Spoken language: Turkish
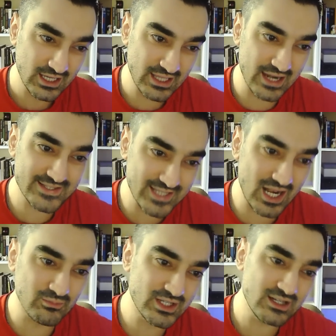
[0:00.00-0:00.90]
Yani
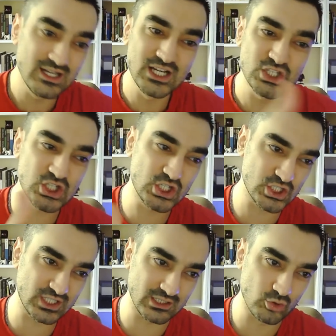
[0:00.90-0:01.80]
selamları
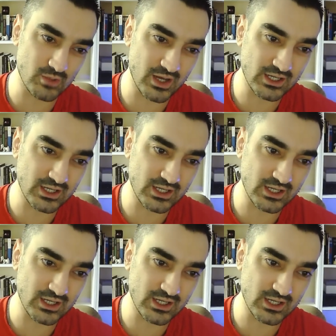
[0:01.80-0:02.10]
çıkışta alıyorum